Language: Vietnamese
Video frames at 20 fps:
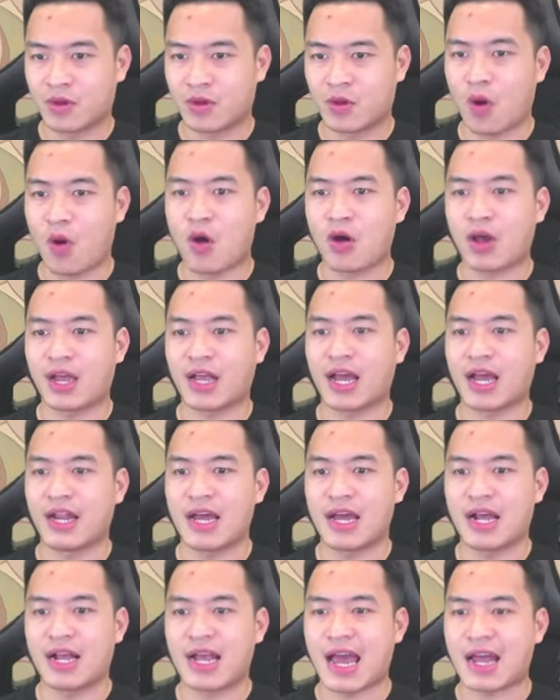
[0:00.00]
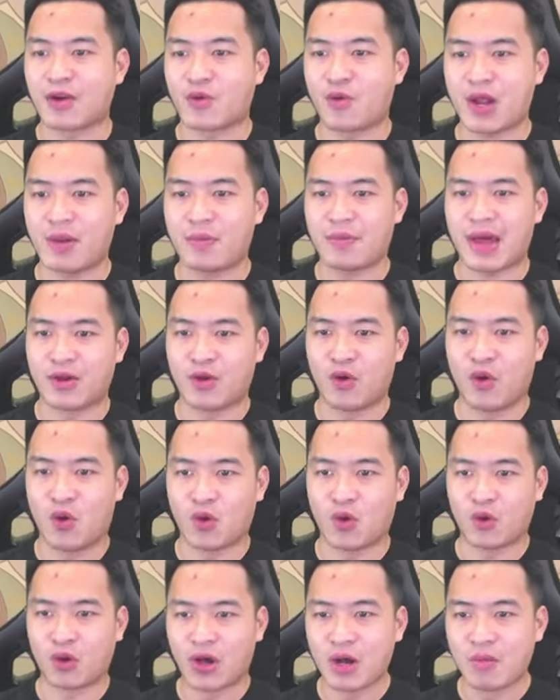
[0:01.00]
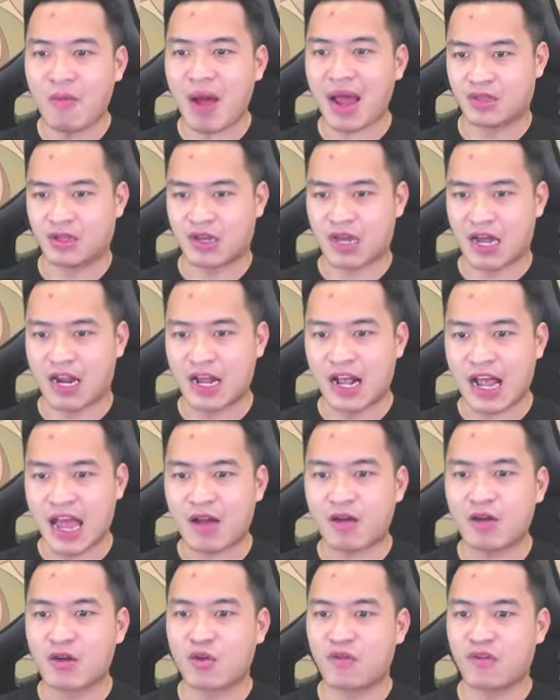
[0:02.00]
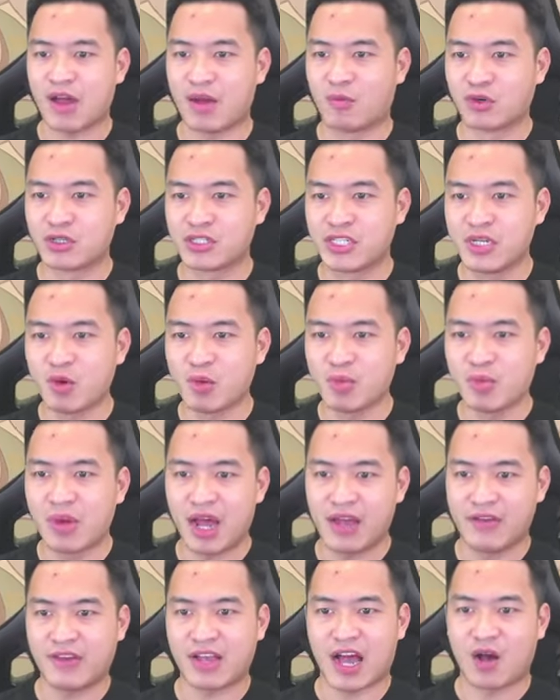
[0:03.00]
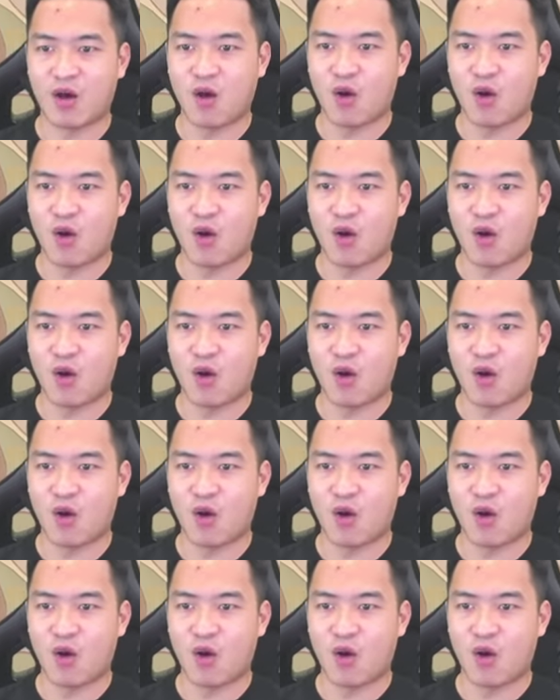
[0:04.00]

có cái khả năng càn quét bản đồ cực mạnh khả năng cao là cũng phải một chín một mười với cả ngộ